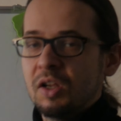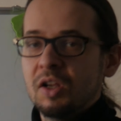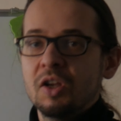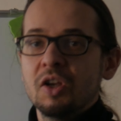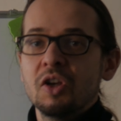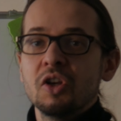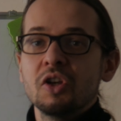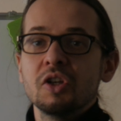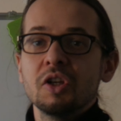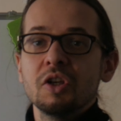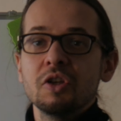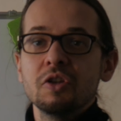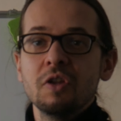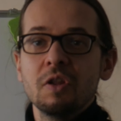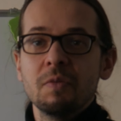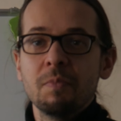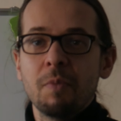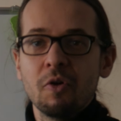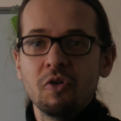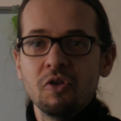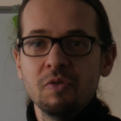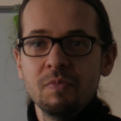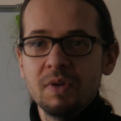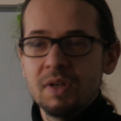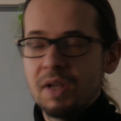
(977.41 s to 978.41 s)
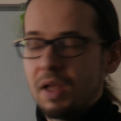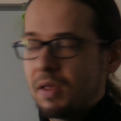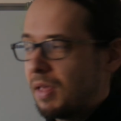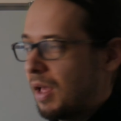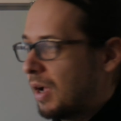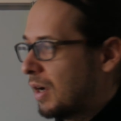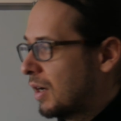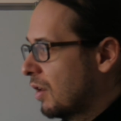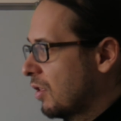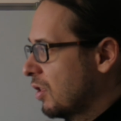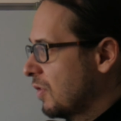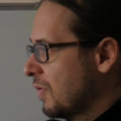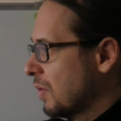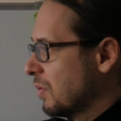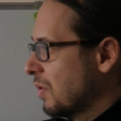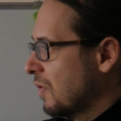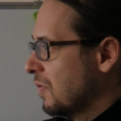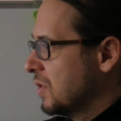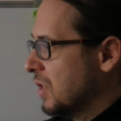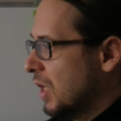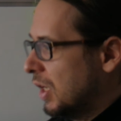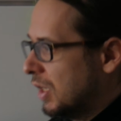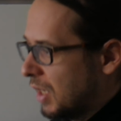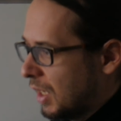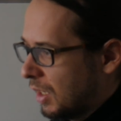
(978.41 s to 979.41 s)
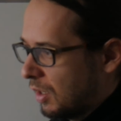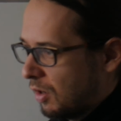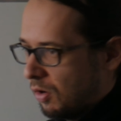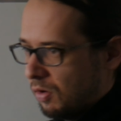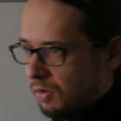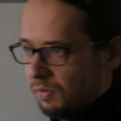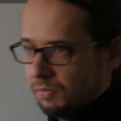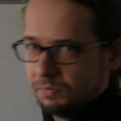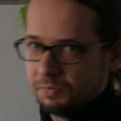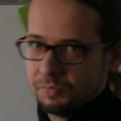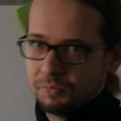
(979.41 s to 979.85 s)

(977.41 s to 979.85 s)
że jeśli spojrzymy na zakres światła widzialnego,